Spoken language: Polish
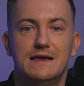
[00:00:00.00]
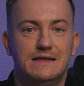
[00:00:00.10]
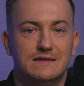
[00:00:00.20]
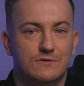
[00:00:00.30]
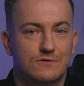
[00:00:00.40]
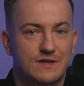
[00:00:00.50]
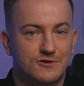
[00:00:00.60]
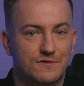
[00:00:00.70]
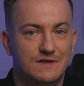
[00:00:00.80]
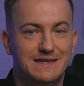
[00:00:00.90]

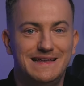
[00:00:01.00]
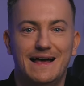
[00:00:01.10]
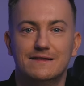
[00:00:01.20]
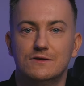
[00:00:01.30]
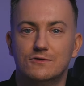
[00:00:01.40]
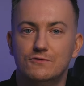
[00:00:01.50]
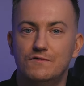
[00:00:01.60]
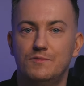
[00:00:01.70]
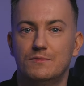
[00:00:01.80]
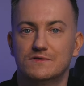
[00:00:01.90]
instruktażowych i
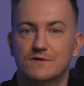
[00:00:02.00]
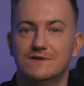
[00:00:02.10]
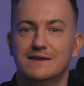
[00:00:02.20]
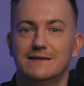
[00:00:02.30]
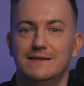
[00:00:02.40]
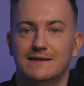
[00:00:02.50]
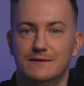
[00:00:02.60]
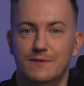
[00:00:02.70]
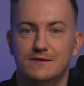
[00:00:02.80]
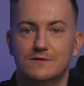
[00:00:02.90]
artykułów pomocowych na
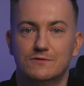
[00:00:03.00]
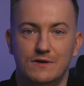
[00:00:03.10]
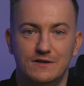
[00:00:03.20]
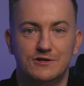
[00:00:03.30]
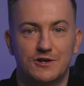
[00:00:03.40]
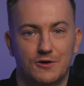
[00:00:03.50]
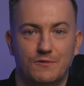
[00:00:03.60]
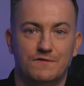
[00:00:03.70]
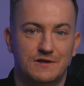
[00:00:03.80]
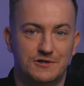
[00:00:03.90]
tematy, które dzisiaj
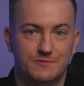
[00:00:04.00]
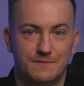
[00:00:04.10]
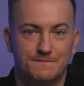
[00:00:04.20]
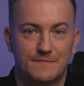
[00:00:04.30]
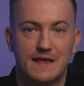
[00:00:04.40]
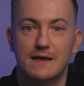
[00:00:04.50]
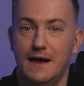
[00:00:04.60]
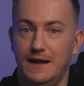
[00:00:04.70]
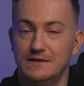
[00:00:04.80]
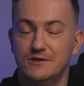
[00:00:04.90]
omówiliśmy,
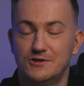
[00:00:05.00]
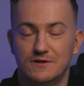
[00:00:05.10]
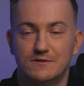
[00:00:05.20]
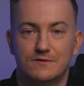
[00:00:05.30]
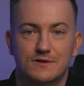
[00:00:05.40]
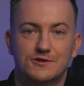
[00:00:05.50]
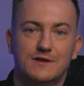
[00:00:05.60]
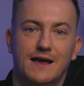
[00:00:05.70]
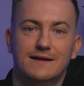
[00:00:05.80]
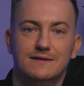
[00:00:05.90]
ale też link do
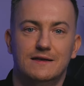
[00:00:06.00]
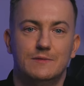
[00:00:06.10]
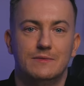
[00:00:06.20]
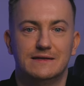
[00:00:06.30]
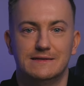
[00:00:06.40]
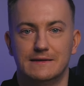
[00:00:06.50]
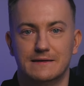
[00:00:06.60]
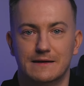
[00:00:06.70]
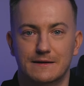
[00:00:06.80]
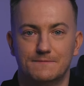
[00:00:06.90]
naszej Akademii
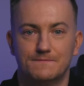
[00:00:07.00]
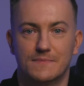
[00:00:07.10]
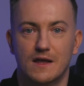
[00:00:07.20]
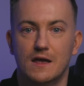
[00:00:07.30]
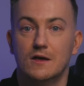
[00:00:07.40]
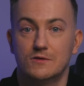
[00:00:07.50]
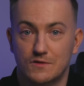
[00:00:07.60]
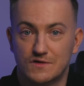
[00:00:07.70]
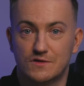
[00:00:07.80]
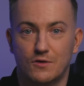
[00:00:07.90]
Baselinker. To
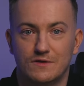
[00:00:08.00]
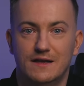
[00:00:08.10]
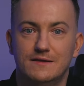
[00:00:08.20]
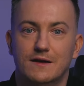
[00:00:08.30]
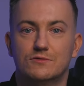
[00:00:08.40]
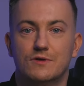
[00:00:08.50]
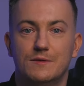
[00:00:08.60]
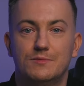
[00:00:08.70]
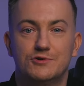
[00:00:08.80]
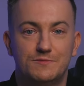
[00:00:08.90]
strona, na której
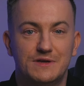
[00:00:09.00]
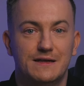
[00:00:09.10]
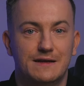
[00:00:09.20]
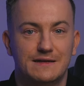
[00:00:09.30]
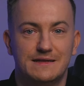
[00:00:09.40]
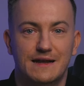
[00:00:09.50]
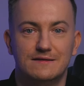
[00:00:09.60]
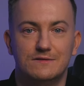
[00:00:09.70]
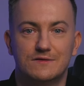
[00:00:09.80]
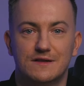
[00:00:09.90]
po szybkiej
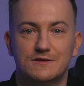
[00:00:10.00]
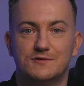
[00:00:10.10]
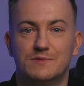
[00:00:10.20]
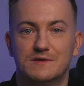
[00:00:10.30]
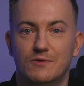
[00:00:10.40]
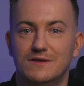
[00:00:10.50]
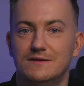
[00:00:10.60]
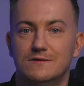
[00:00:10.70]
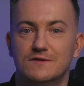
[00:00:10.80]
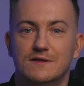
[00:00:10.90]
rejestracji dostaniesz
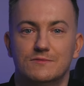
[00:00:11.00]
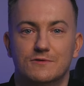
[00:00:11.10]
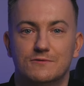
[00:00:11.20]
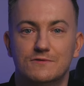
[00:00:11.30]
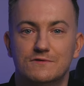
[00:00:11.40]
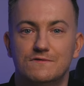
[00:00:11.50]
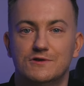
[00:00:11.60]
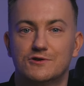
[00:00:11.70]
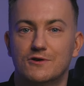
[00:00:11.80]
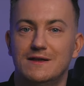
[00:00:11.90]
bezpłatny dostęp do kursów i
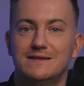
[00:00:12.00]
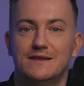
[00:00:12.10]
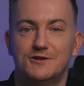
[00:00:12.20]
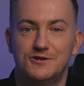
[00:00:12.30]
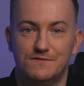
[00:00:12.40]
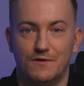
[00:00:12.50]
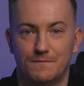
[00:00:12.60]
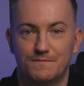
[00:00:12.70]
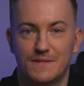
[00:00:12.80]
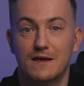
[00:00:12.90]
szkoleń na żywo,
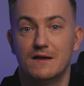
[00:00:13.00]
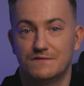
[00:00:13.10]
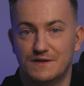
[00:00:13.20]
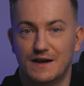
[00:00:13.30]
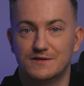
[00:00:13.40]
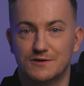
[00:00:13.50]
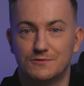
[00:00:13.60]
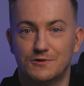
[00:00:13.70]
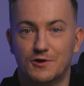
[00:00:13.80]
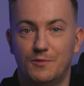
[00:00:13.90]
w trakcie
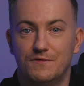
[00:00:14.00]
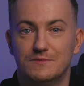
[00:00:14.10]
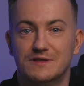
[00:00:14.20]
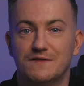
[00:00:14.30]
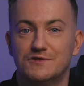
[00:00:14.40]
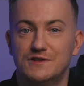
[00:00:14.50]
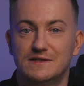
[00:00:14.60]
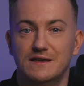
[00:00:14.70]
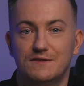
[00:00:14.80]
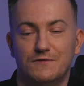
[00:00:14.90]
których opowiemy na
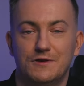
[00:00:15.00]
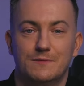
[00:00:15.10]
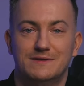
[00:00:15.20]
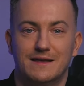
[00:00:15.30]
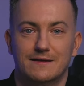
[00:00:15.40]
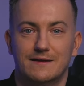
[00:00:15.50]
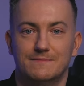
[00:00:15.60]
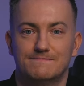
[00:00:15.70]
wszystkie Twoje pytania.